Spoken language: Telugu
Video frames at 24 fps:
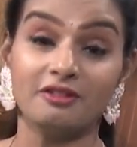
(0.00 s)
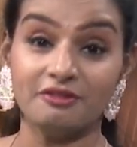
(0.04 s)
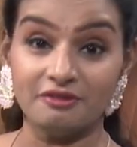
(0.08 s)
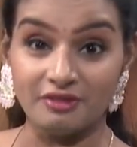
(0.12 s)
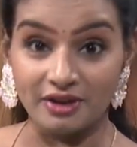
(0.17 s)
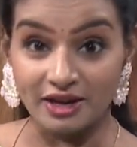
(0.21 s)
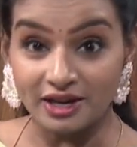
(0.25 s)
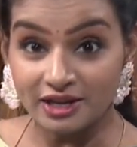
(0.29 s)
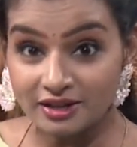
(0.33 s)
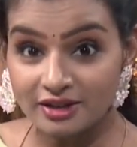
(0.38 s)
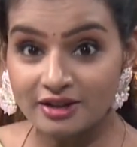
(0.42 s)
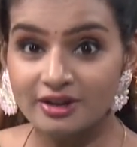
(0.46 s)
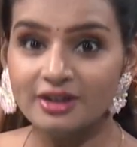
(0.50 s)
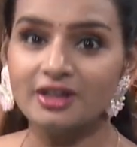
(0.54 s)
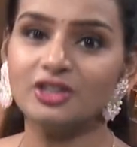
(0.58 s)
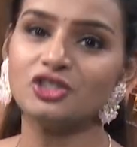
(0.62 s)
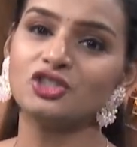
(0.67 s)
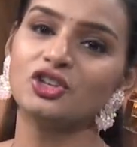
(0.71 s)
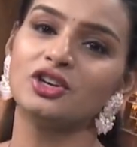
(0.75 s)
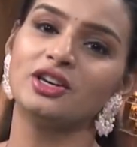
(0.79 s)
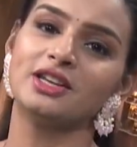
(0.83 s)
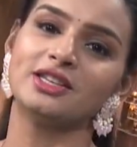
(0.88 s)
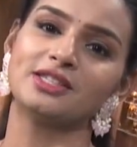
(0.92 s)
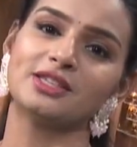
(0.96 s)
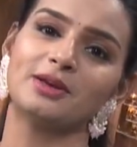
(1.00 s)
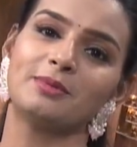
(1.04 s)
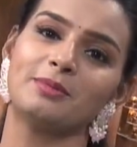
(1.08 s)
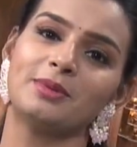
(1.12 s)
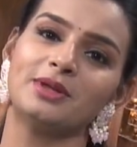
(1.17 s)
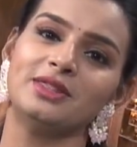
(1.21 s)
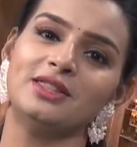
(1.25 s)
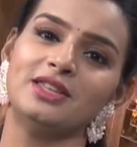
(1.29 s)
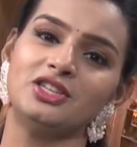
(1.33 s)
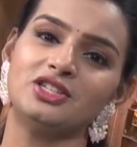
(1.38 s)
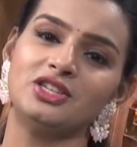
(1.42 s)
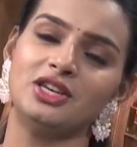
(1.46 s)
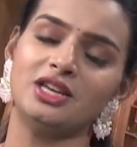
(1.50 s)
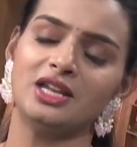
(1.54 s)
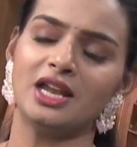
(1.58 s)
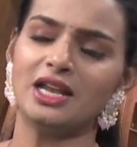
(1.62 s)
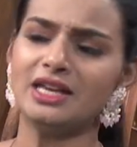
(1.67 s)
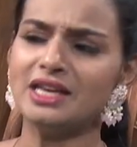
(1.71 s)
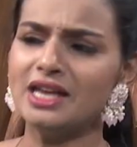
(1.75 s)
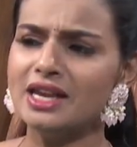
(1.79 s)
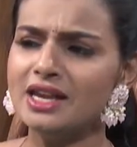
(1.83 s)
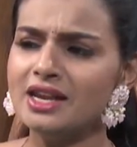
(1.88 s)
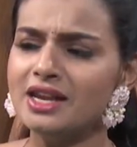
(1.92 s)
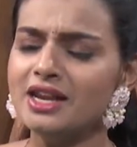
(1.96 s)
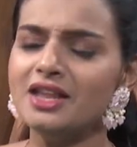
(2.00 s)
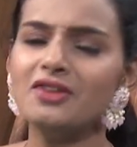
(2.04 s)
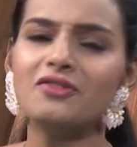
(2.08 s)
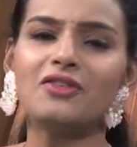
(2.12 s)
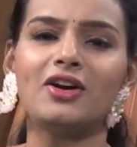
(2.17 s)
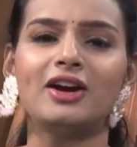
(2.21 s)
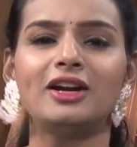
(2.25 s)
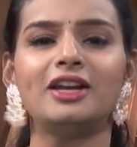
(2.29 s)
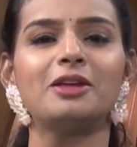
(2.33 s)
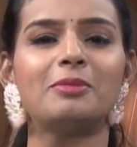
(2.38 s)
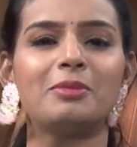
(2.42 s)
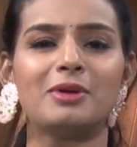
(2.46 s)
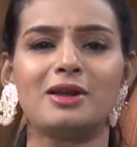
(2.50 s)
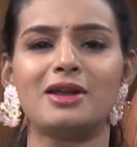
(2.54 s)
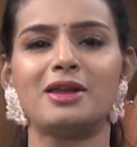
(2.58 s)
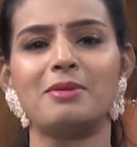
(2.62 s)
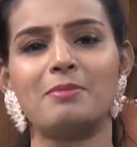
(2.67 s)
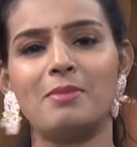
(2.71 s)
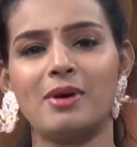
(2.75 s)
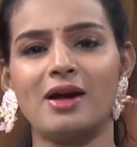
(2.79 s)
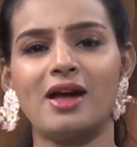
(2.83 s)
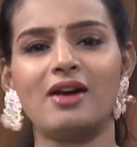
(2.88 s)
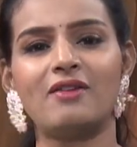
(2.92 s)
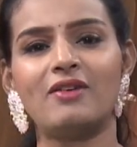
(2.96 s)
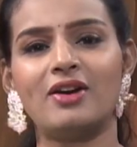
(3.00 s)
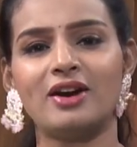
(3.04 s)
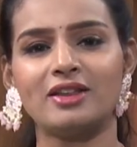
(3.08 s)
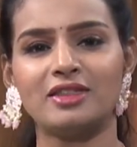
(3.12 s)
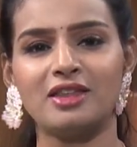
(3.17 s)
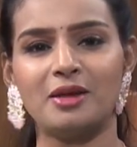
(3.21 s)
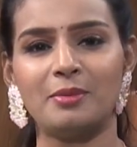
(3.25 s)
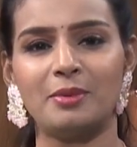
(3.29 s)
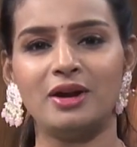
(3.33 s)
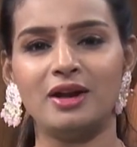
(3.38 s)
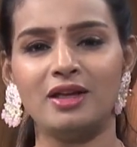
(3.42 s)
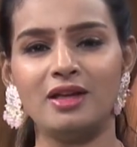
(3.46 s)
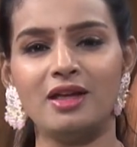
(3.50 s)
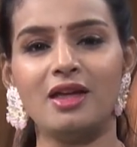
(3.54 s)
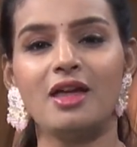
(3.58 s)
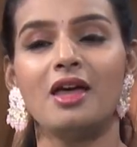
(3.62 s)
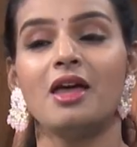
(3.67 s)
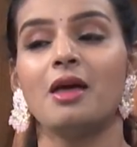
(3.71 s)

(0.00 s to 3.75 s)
వెయిట్ రిడక్షన్కి సంబంధించి ఇలా ఎన్ని వాటికి మనం నిమ్మకాయ వాడతామండి